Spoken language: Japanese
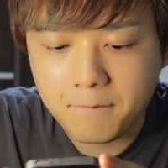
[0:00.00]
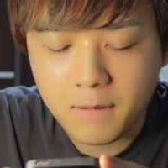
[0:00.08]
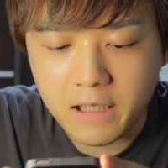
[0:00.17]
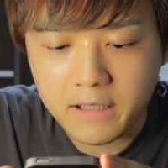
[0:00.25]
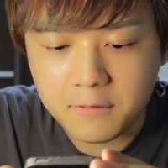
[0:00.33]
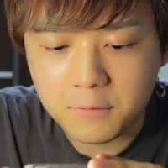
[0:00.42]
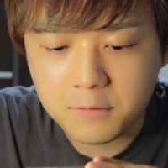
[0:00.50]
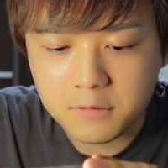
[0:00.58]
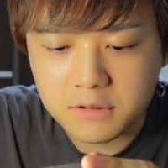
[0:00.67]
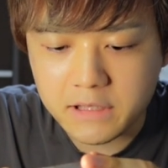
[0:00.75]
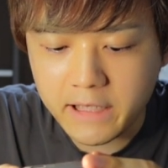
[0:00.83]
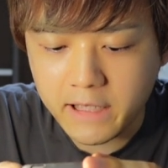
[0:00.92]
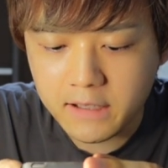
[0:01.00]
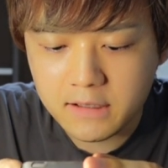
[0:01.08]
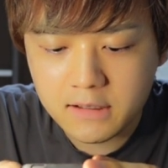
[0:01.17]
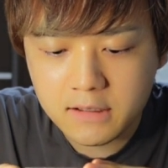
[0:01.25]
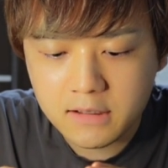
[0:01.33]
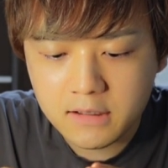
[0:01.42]
はい、ここで、
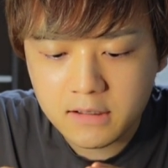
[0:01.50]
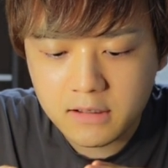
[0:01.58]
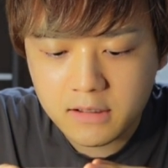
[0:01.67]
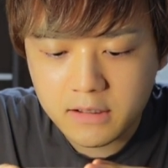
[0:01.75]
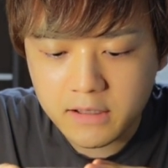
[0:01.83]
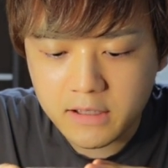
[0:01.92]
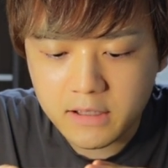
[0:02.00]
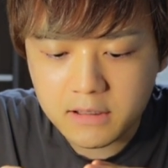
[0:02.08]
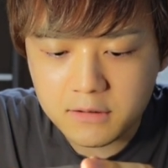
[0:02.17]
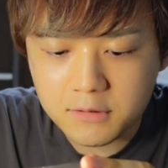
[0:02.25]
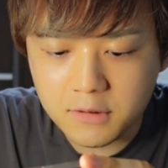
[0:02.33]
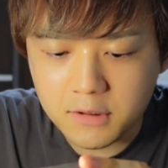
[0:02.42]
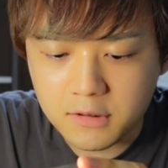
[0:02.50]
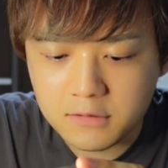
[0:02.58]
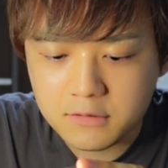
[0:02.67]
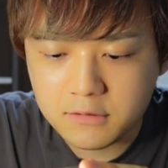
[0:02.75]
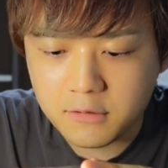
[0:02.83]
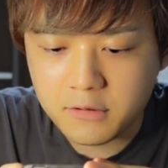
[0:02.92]
えー、っと、
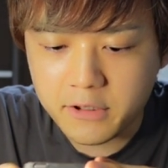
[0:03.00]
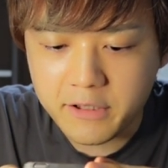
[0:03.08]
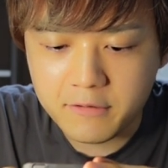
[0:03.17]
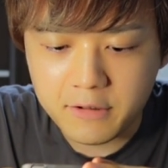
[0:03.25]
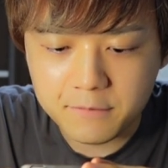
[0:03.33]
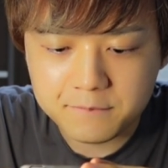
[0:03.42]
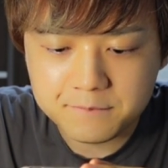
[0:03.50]
ドロリフ。